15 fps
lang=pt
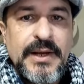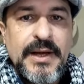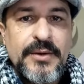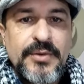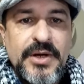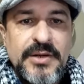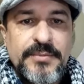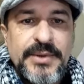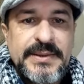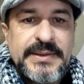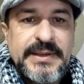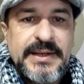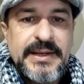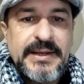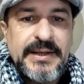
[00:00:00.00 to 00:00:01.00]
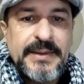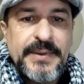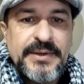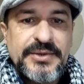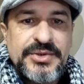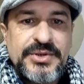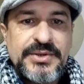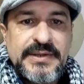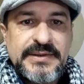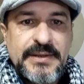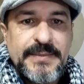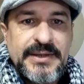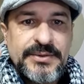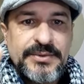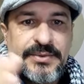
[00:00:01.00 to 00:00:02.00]
Agora bota aquela a partir
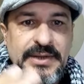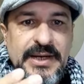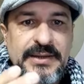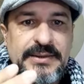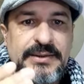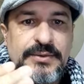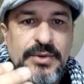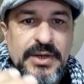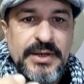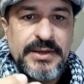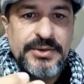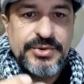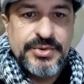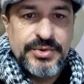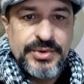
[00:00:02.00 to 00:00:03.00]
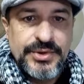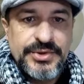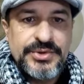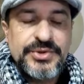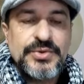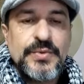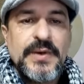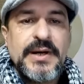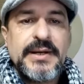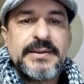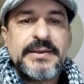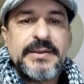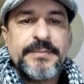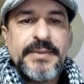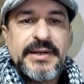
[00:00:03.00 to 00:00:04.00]
dessa madrugada agora de hoje, de
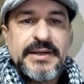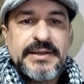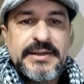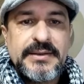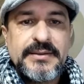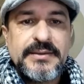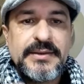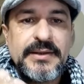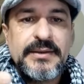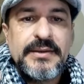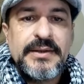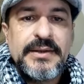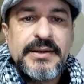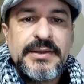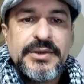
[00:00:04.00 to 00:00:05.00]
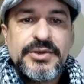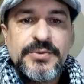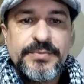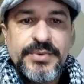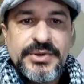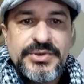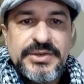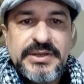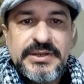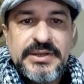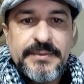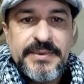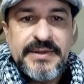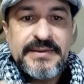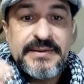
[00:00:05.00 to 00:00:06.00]
quarta para quinta. E depois de
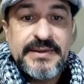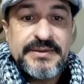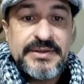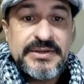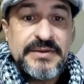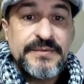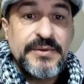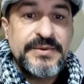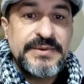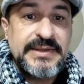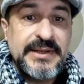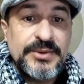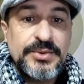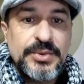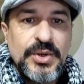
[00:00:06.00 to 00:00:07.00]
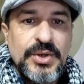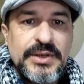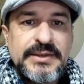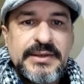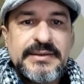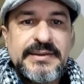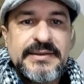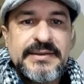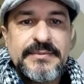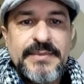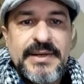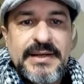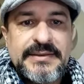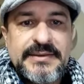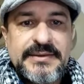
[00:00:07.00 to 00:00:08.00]
quinta para sexta já vão estar todas as
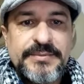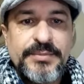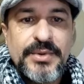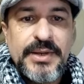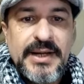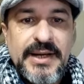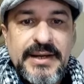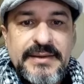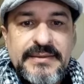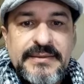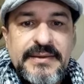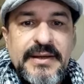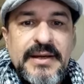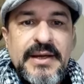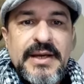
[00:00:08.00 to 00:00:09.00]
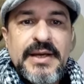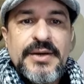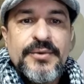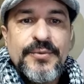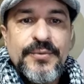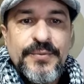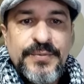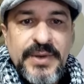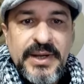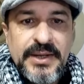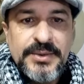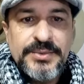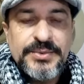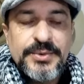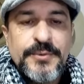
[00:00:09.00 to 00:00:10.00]
massas polares, o
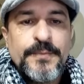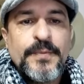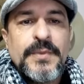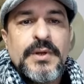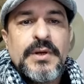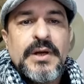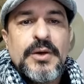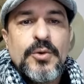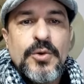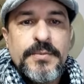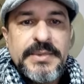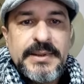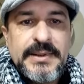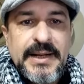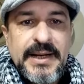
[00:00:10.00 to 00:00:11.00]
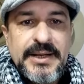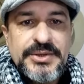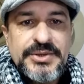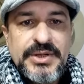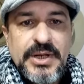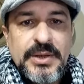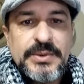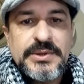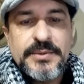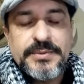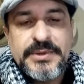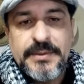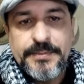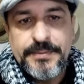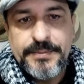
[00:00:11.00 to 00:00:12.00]
vento, umidade alta,
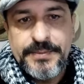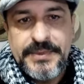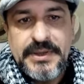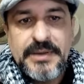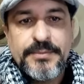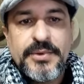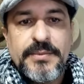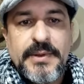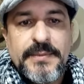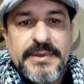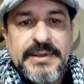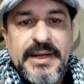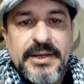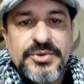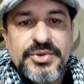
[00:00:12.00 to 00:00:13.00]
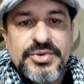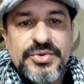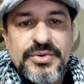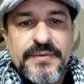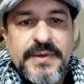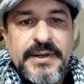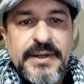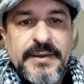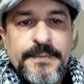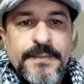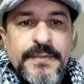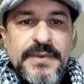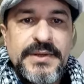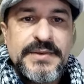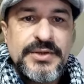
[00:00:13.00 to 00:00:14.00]
porque tem probabilidade de chuva, né?
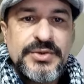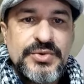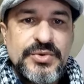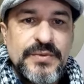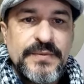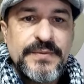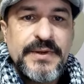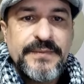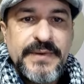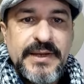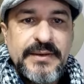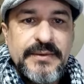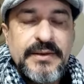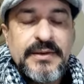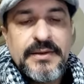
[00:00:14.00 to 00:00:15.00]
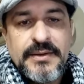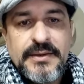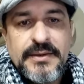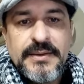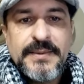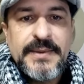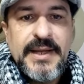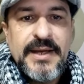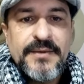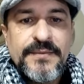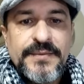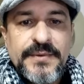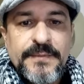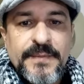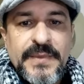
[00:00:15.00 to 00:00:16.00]
E se a chuva vem, neve.